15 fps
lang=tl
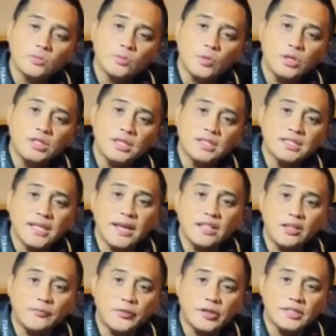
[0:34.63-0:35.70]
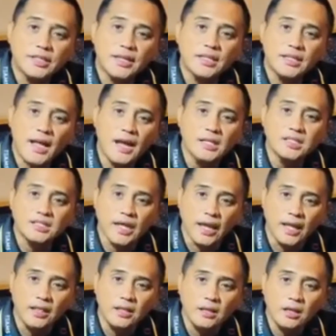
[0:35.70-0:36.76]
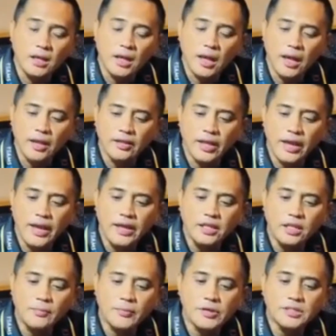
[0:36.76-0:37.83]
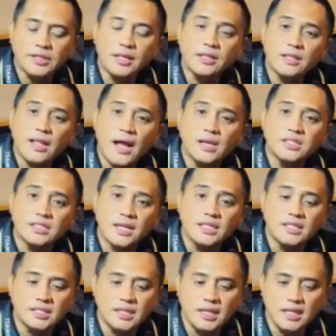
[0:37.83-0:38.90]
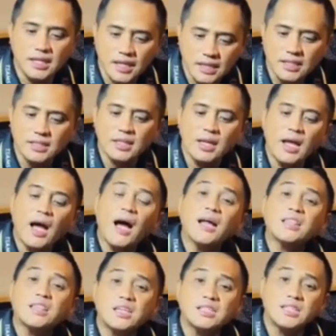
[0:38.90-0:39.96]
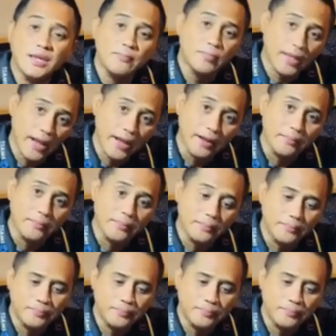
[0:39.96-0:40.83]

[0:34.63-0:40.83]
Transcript: which is 90% tungsten and 80% tungsten series at the same time.